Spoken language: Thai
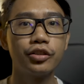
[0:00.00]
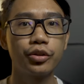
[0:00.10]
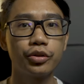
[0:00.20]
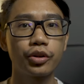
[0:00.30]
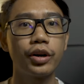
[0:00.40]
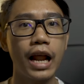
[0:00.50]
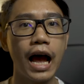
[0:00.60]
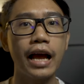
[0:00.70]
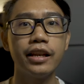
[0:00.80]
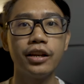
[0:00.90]
ซุนโต
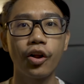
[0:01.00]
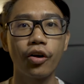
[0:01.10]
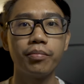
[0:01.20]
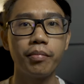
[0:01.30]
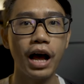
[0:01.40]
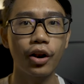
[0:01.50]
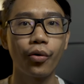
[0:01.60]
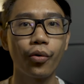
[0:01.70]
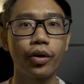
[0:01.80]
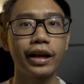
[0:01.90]
นายนอนบาโล
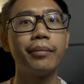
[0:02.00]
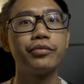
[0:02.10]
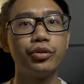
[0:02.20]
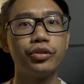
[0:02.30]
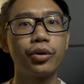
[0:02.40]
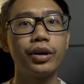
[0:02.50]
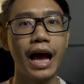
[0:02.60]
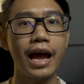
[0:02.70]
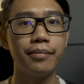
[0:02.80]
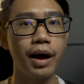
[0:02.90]
กับซุนโต
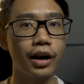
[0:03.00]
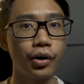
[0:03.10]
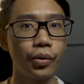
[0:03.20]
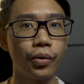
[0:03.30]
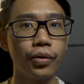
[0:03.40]
นายบาโล